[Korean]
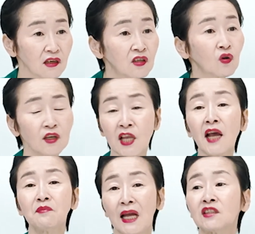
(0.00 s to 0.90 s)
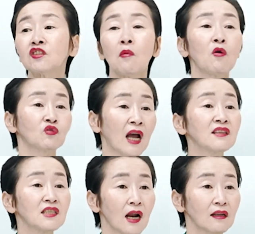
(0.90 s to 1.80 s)
그렇게 세금 다 뜯어먹고
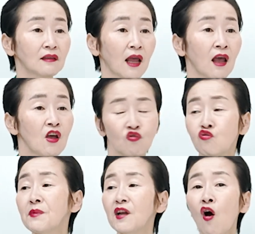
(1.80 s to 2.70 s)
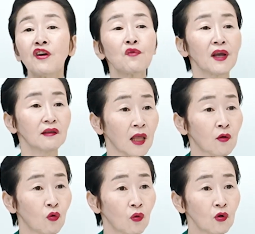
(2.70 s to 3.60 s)
탕진하는데 국민 허리 외계
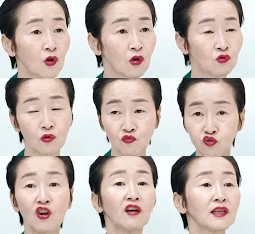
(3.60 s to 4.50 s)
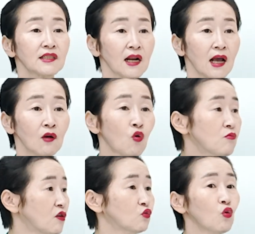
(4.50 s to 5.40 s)
내고 좀 줄여야 되잖아.
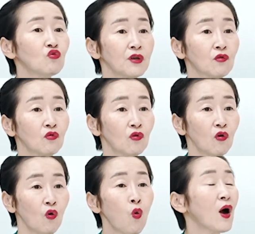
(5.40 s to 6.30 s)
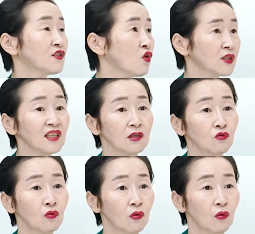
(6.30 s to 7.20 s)
공무원 놀고 있고 호화청사
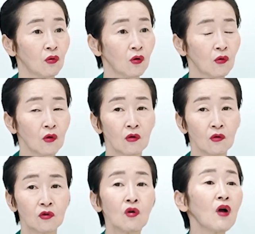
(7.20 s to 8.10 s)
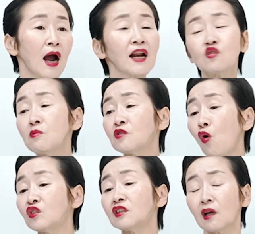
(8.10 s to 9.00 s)
짓고 그런 거 안 해주면서
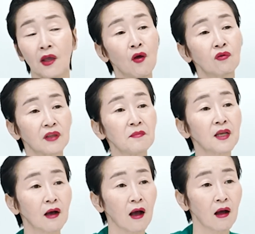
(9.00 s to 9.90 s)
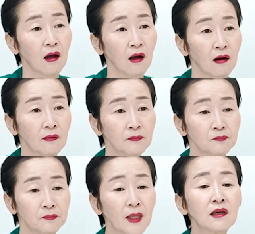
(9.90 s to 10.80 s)
어디있다 개혁을 됩니까?
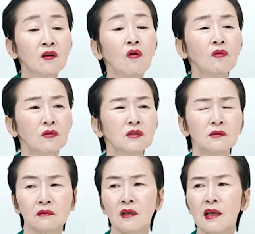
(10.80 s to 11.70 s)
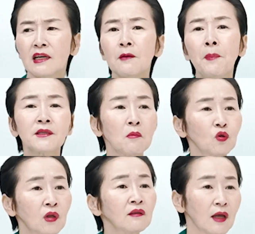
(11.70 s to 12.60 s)
근데 그런 거는 급해서
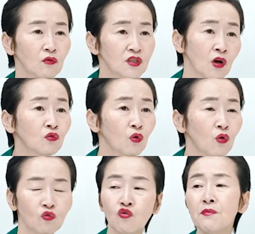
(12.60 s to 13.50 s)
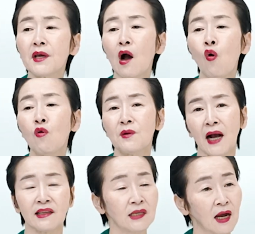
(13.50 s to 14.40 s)
못 된다고 쳐도 국민과 호흡을
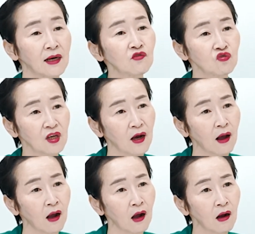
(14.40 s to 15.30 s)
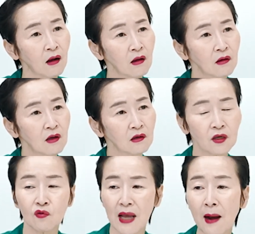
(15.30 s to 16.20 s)
같이 안 해주니까.
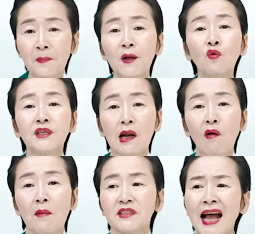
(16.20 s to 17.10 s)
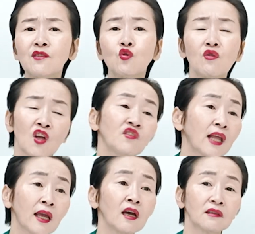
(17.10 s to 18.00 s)
그리고 양비론이라고 하면서 한쪽을
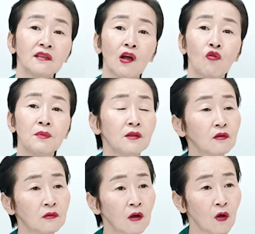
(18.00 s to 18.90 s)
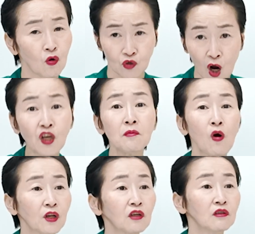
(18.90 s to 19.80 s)
선택해야 된다고 믿는 자기
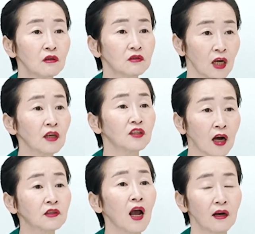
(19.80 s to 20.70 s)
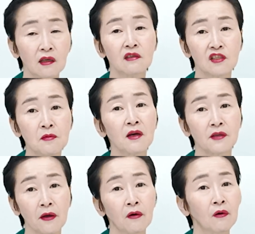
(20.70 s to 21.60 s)
머리를 자기 닭대가리를
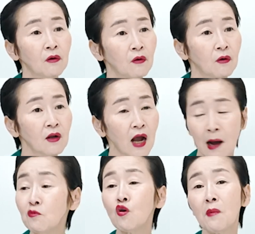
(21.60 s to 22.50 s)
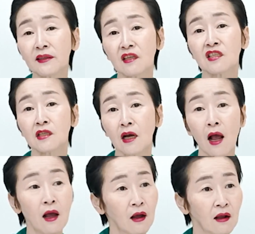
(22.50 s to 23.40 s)
의심하세요. 아무 놈한테
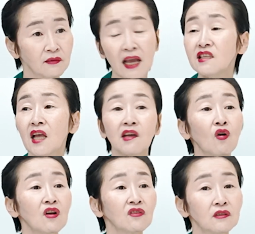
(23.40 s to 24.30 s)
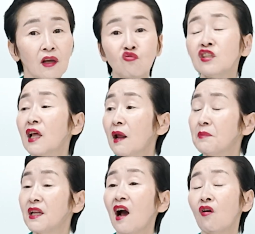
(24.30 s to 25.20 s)
시집가? 내 인생이 걸렸는데 우리나라
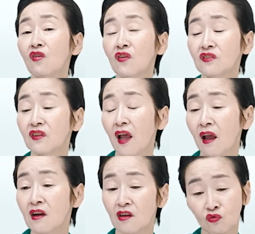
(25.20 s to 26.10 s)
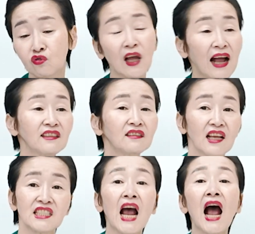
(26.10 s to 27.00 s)
미래가 걸렸는데 둘 다
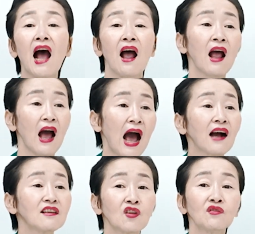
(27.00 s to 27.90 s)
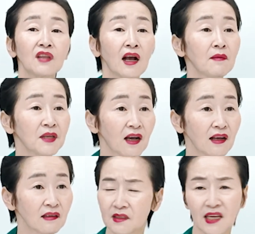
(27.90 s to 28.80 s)
아닌데 차 악을
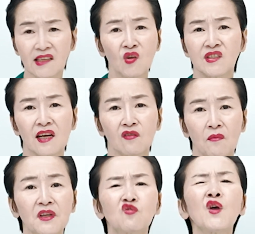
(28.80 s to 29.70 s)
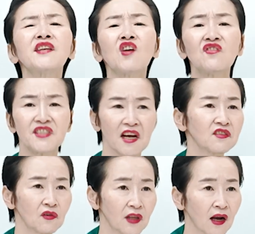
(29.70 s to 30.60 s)
선택합니까? 자선책은 없네요. 최선책을
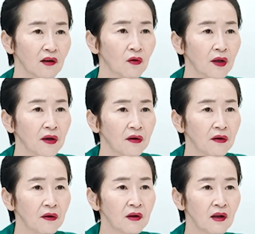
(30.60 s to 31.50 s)
선택할 거예요.